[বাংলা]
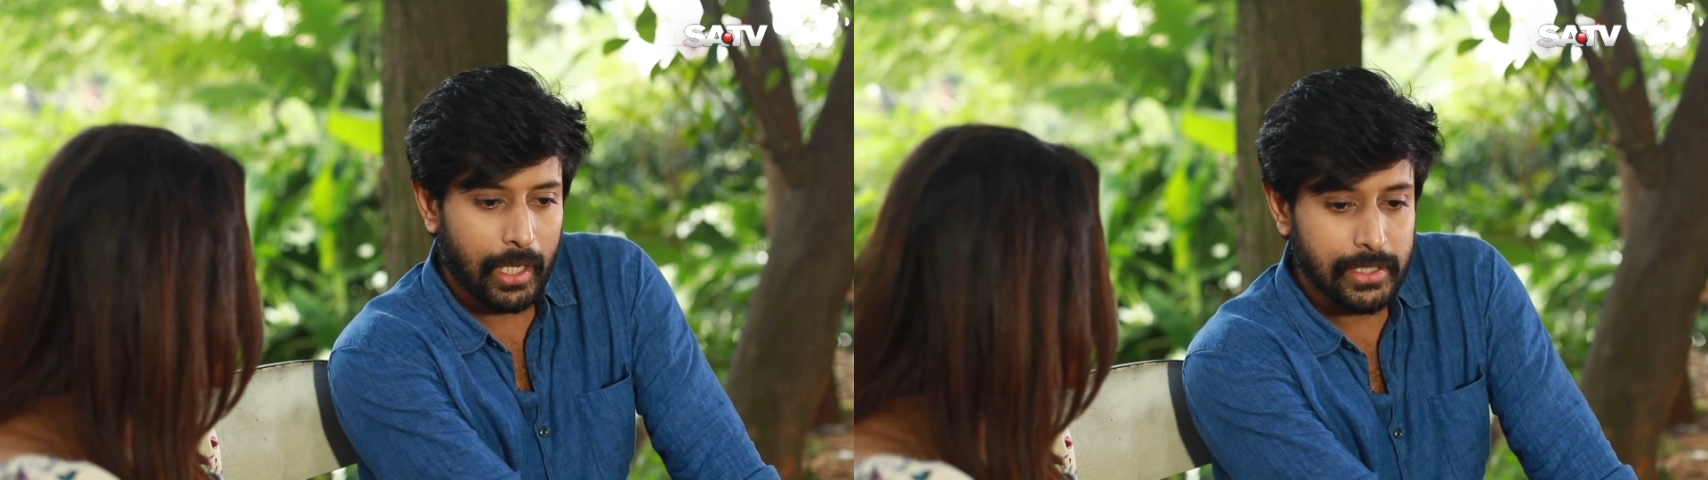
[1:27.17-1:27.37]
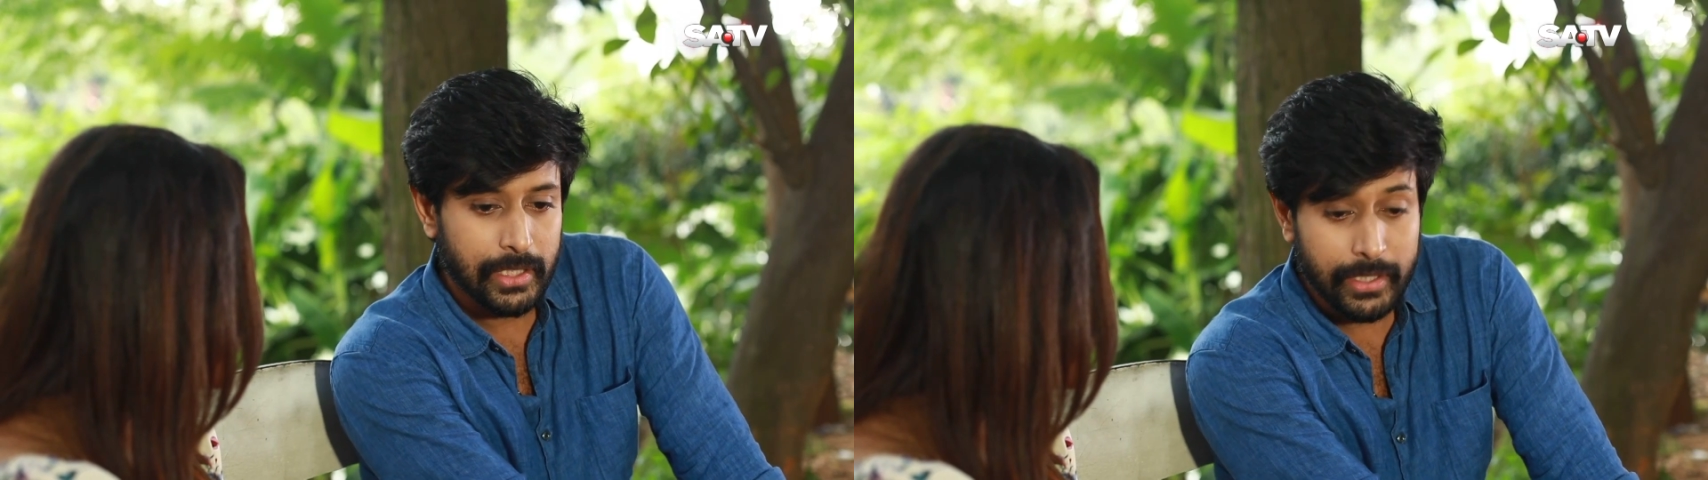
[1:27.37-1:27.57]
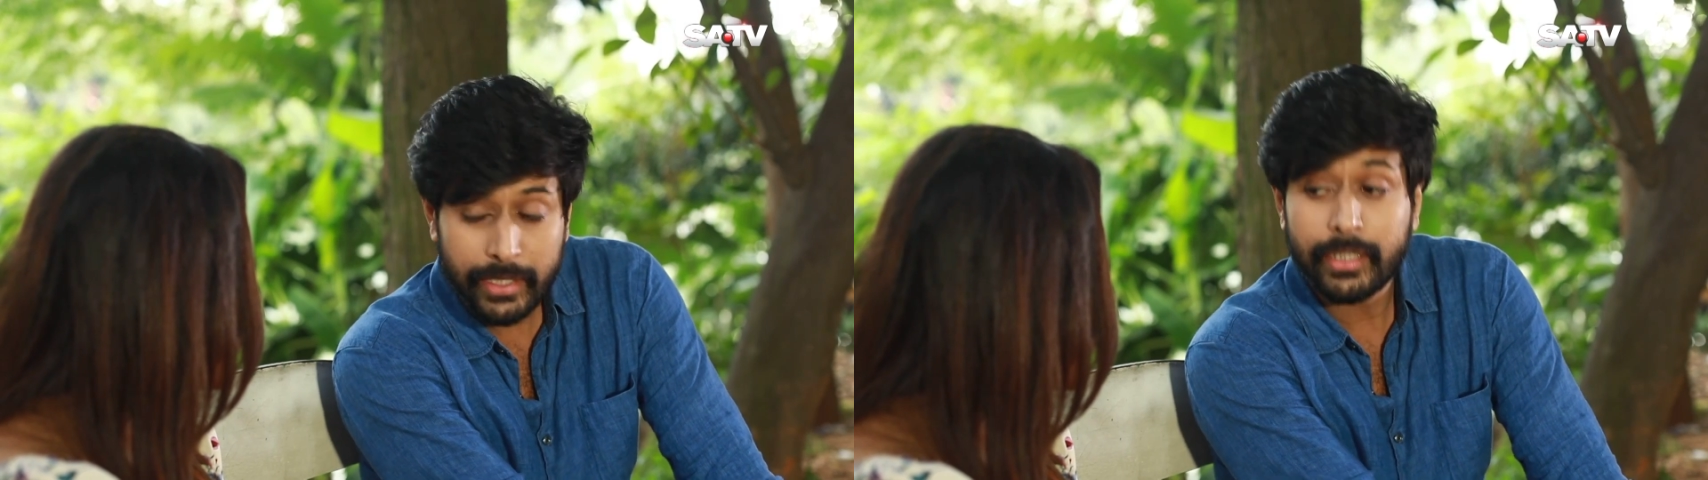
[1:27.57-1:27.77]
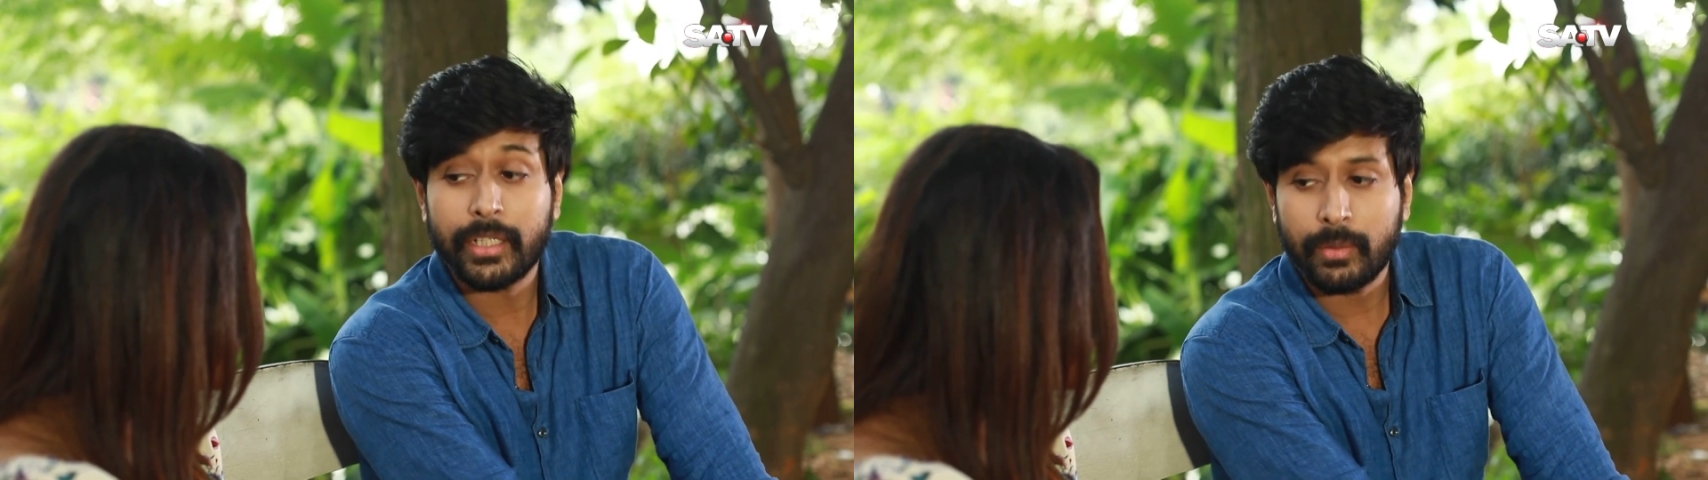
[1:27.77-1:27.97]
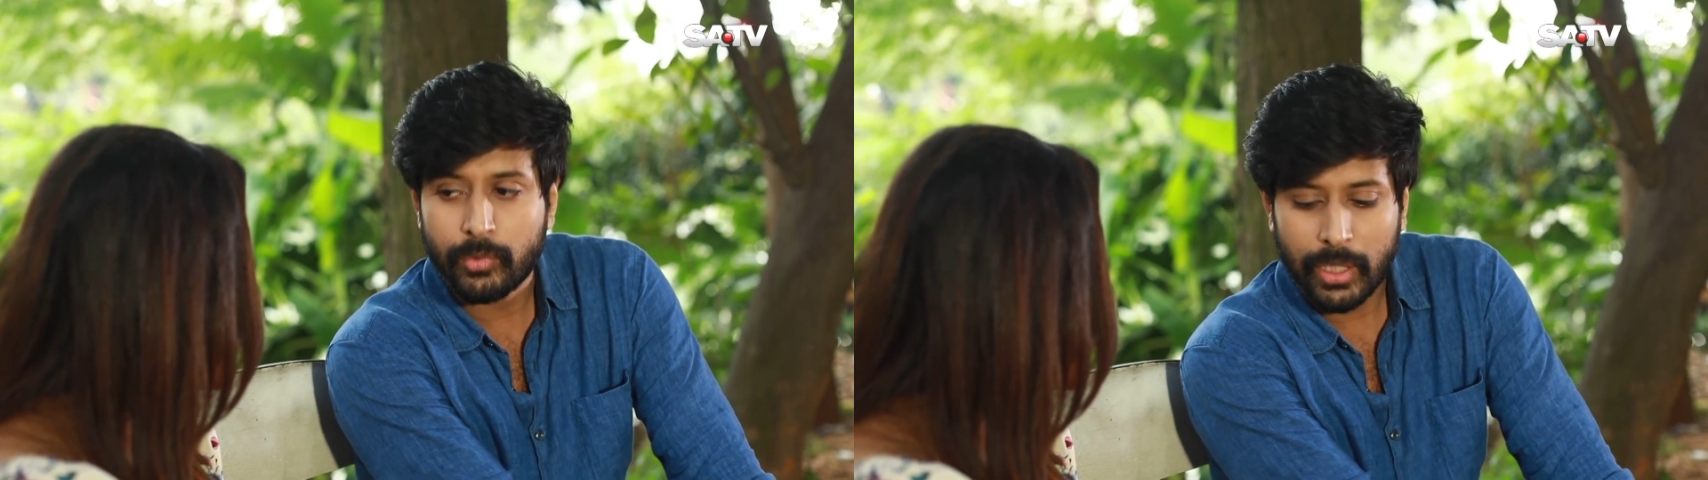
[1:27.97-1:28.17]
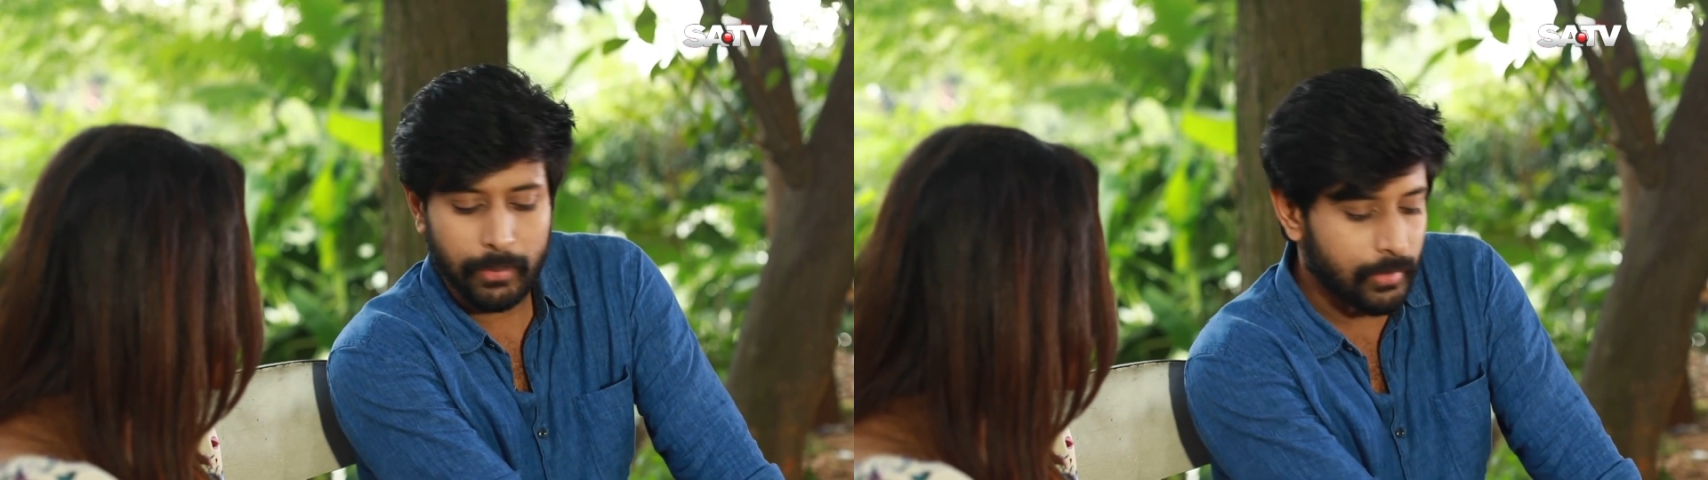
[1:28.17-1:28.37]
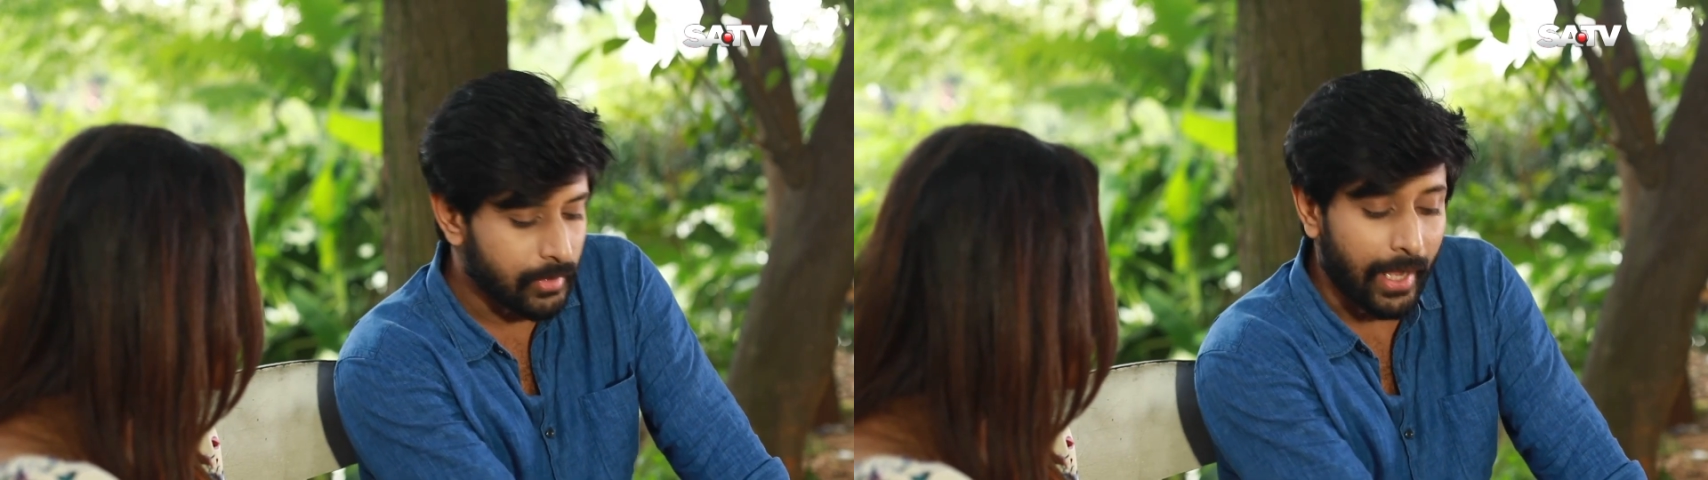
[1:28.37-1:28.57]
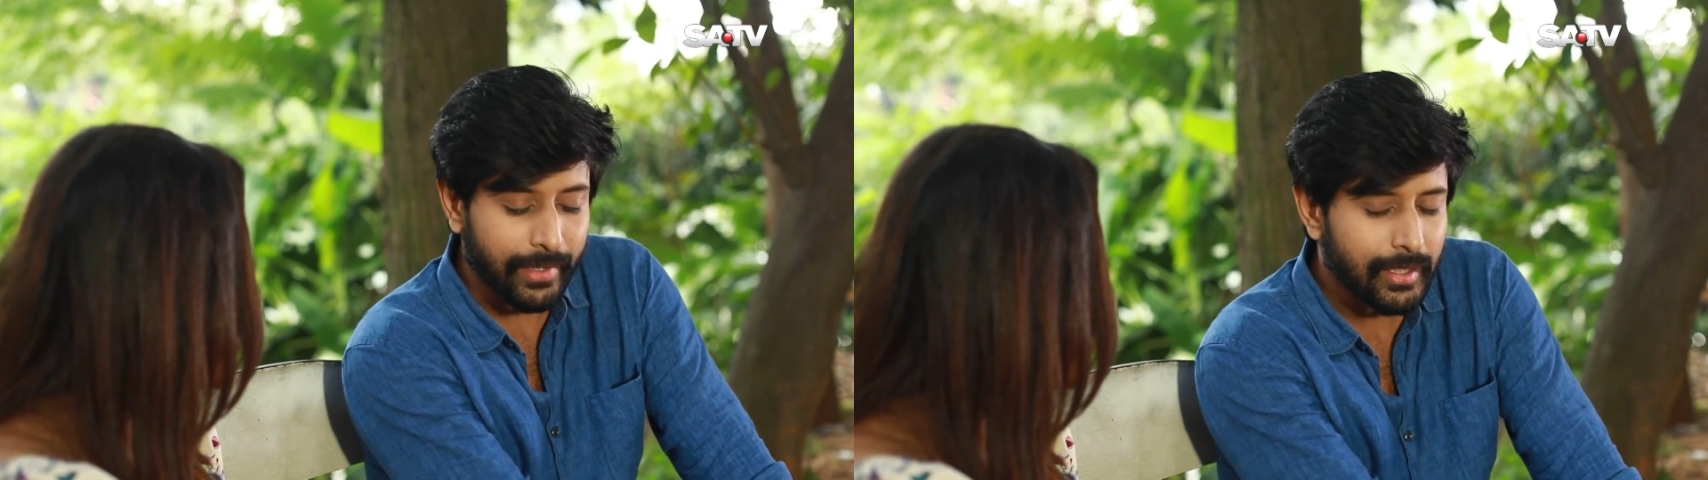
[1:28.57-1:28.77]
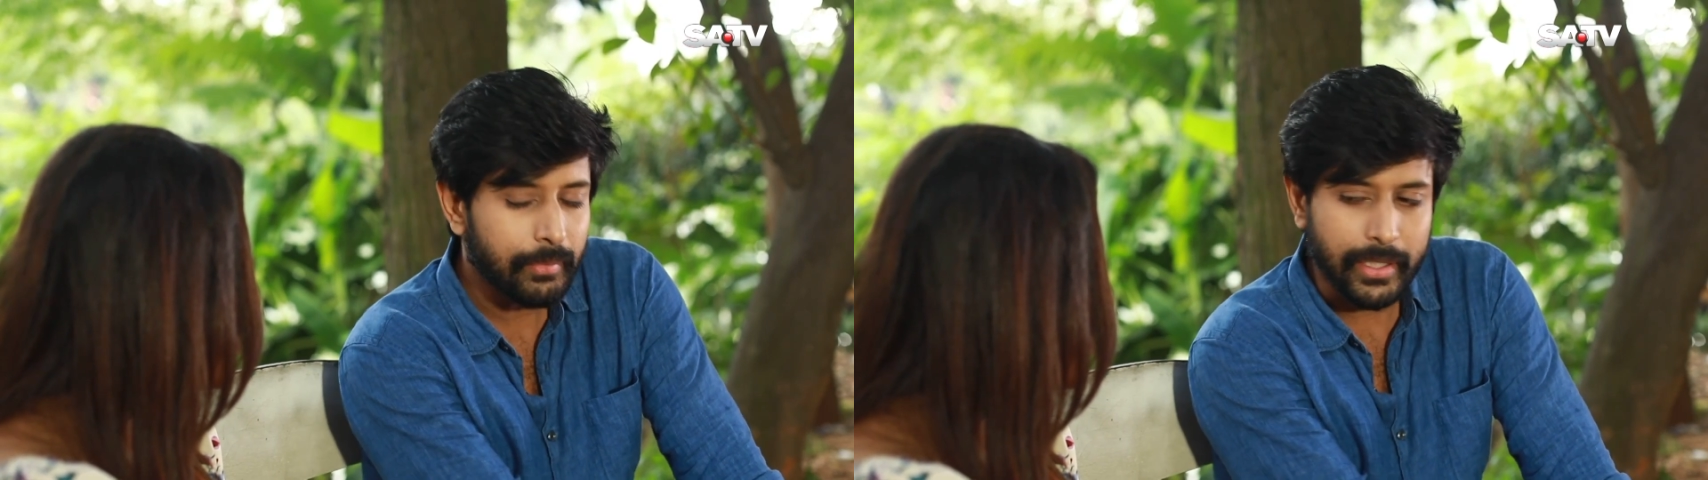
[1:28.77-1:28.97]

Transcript: সে দেখতে কেমন আমার মতো হ্যান্ডসাম